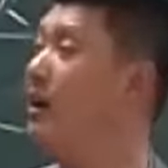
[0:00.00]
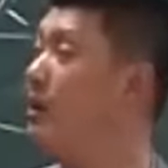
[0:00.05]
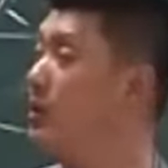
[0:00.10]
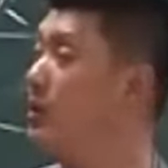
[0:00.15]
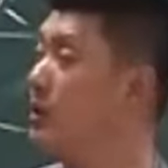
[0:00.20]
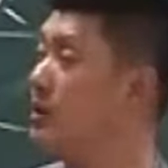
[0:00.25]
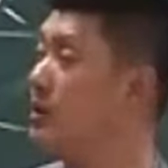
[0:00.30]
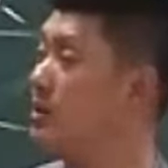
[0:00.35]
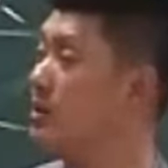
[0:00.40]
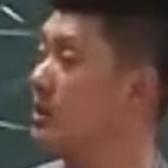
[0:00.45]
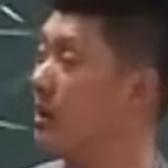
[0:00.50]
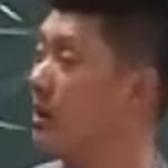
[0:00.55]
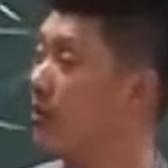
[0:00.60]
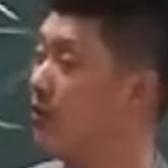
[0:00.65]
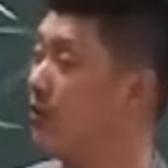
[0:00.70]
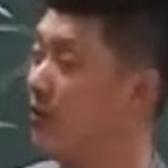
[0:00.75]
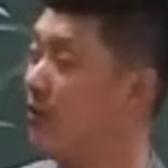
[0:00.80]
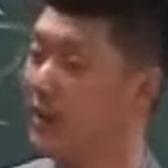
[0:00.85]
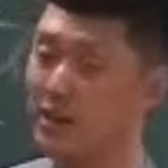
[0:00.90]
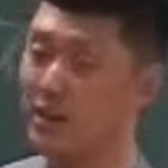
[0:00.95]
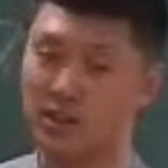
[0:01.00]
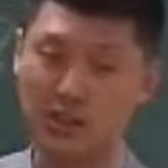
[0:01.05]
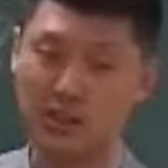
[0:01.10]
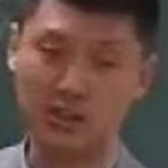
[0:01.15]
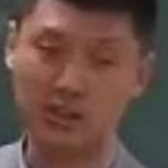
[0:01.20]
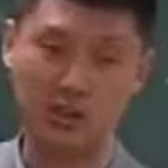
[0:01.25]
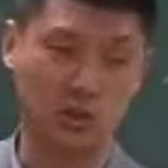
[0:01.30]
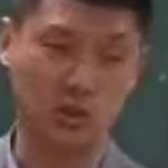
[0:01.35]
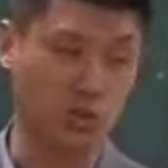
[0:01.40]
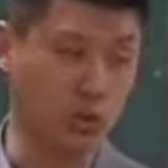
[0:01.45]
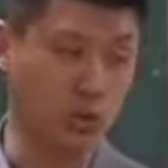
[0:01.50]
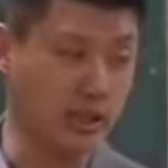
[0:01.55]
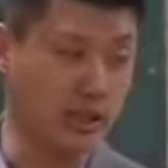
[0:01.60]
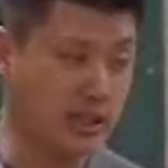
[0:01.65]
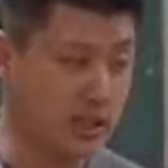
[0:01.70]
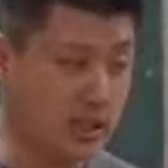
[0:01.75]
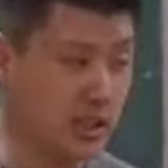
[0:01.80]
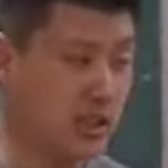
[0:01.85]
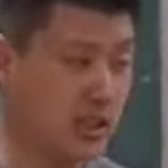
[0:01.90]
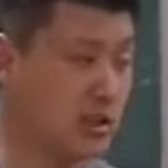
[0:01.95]
于是，在费城的独立
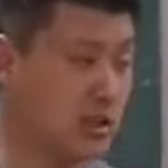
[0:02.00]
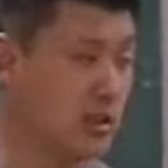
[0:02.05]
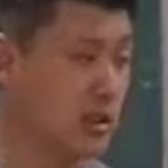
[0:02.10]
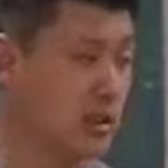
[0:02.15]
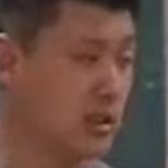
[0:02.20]
厅，